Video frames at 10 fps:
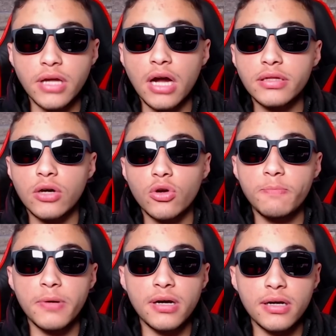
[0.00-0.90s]
النهارده
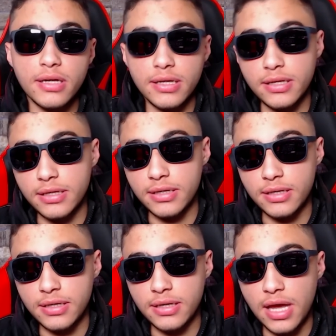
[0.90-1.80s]
اوروبا
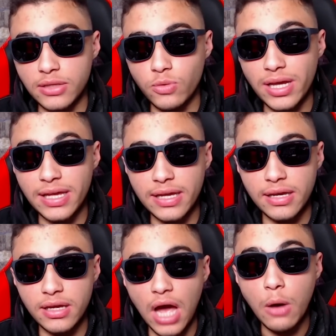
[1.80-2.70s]
آه، هتواجه آه،